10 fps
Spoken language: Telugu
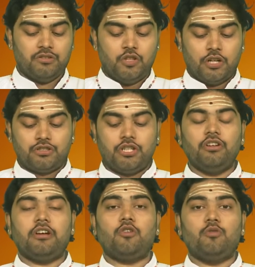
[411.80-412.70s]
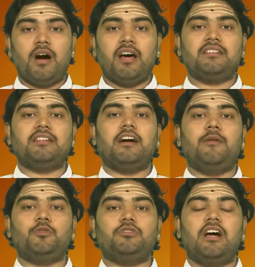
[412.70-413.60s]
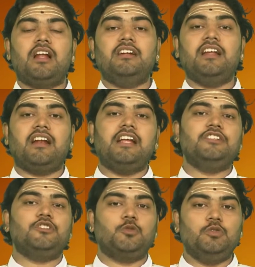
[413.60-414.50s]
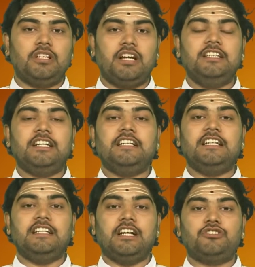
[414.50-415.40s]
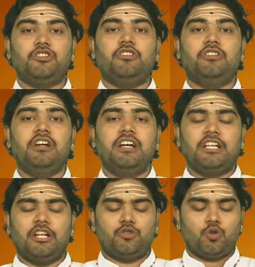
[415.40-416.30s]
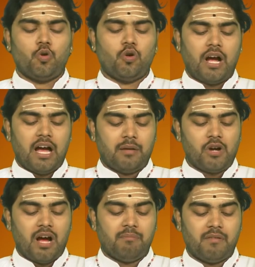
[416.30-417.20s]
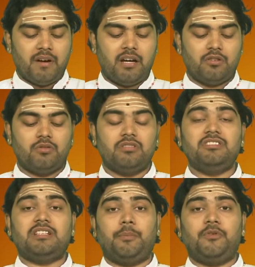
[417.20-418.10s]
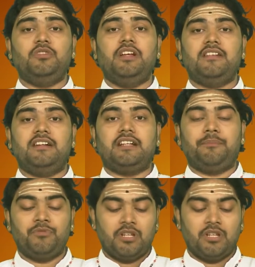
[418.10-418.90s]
దక్షుడికి కుమార్తెగా పుట్టారని నిర్ణయించుకుందిట ఎందుకంటే దక్షుడు ఎంతో కాలము అమ్మవారి గురించి తపస్సు చేసేట